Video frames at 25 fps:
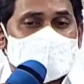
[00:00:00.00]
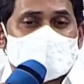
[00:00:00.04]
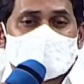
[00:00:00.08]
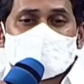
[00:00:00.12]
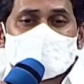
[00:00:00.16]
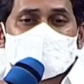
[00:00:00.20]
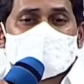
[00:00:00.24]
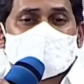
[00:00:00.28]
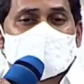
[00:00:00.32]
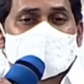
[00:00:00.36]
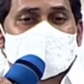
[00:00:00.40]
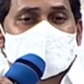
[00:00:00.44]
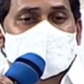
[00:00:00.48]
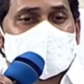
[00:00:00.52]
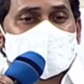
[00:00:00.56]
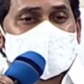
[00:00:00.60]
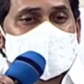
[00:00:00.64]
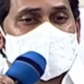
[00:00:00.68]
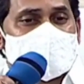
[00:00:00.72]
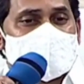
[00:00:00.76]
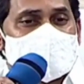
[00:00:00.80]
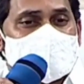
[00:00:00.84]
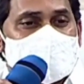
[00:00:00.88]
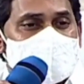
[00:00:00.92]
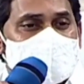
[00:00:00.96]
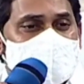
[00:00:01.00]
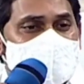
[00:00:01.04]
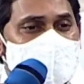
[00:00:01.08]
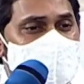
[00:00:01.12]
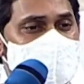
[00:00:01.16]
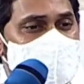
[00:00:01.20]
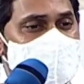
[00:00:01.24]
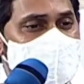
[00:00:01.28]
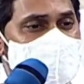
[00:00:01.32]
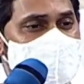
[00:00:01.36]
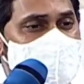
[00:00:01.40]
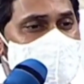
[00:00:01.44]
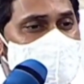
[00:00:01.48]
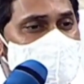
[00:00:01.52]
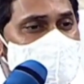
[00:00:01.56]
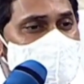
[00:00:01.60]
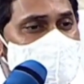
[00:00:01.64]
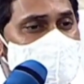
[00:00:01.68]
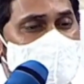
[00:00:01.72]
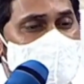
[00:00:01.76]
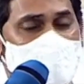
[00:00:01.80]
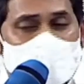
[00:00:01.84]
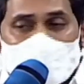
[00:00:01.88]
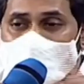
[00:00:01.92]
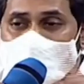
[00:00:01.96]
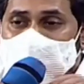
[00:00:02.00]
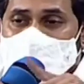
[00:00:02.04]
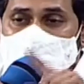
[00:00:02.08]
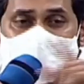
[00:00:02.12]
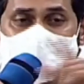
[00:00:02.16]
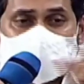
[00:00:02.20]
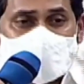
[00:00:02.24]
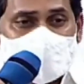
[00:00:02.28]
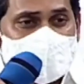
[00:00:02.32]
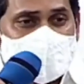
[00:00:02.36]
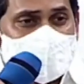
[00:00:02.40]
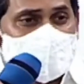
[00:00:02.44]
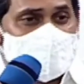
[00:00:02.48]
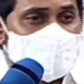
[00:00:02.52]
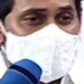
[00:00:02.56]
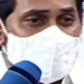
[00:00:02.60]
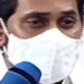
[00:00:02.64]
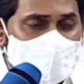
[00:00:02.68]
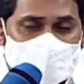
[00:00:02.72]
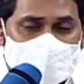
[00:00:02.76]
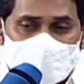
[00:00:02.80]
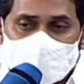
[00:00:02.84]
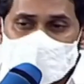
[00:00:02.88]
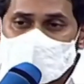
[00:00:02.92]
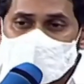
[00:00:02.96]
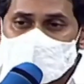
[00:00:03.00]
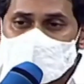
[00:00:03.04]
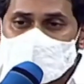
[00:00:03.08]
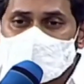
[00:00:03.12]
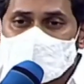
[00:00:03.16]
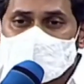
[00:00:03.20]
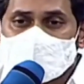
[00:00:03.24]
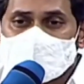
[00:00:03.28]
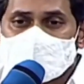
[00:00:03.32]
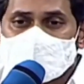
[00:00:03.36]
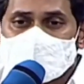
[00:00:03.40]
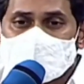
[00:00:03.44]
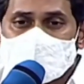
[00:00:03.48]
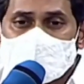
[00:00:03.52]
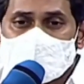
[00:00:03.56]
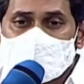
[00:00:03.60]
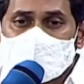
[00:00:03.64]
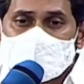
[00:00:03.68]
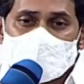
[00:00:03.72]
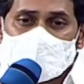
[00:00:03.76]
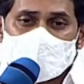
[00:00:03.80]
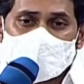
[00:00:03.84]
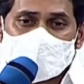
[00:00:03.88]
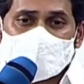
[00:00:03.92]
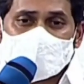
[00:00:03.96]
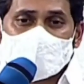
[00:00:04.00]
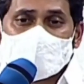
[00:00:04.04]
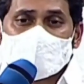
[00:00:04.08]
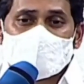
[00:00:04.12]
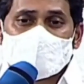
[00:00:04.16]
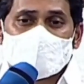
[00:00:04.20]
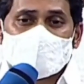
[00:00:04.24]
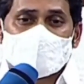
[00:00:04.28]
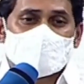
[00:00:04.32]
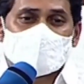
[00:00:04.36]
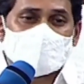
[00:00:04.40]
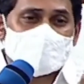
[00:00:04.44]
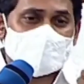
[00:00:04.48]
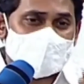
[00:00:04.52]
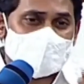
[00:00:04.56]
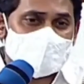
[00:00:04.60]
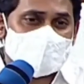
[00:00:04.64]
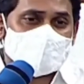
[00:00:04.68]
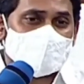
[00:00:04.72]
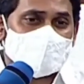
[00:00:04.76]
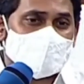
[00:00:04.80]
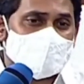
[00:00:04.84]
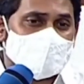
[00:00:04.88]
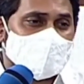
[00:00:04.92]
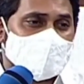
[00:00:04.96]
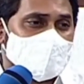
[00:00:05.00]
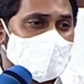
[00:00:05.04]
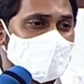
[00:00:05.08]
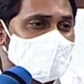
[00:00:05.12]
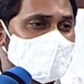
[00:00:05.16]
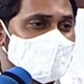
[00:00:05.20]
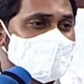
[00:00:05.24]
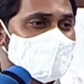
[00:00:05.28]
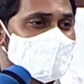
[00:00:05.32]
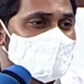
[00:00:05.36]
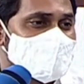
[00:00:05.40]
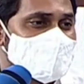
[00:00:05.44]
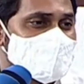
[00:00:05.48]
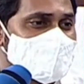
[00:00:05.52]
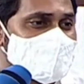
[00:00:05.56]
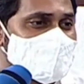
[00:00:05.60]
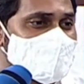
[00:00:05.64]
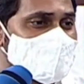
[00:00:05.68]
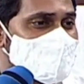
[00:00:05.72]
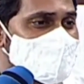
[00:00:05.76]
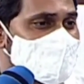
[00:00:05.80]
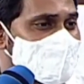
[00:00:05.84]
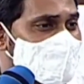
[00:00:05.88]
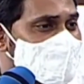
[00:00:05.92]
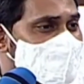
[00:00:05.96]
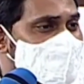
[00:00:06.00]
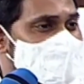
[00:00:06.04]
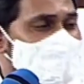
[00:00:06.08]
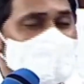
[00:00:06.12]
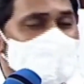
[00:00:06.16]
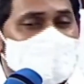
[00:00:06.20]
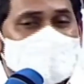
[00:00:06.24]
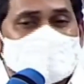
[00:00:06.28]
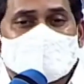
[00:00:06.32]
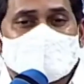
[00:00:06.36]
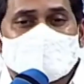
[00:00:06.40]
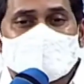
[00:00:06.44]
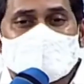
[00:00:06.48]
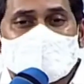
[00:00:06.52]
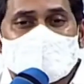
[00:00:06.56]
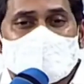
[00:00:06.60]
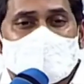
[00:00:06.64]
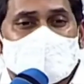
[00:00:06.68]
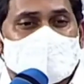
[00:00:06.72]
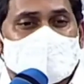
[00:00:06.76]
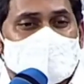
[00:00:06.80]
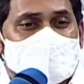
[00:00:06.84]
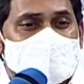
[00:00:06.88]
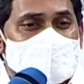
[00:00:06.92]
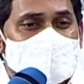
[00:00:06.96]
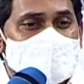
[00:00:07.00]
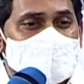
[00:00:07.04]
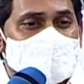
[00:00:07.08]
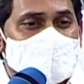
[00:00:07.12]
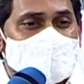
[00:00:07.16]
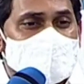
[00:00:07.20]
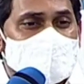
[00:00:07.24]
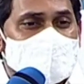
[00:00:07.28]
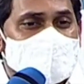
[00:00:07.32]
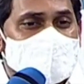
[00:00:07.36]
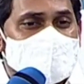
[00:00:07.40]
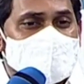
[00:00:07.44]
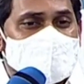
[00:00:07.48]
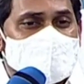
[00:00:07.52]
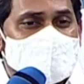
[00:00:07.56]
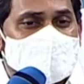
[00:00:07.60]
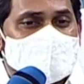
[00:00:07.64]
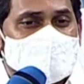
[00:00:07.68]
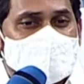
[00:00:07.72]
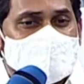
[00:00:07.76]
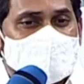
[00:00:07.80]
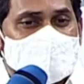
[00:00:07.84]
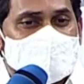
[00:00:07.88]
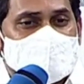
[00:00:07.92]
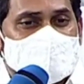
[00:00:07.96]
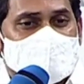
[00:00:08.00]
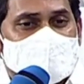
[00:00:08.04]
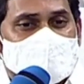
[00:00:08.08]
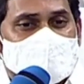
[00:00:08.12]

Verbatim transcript: పోలీస్ కంట్రోల్ రూమ్లోకి పోతుంది అక్కడ నుంచి మీకు ఫోన్ వస్తుంది ఫోన్లో మీరు రెస్పాండ్ కాలేదంటే దాని అర్థం మీరు ఆపదలో ఉన్నారు అని చెప్పి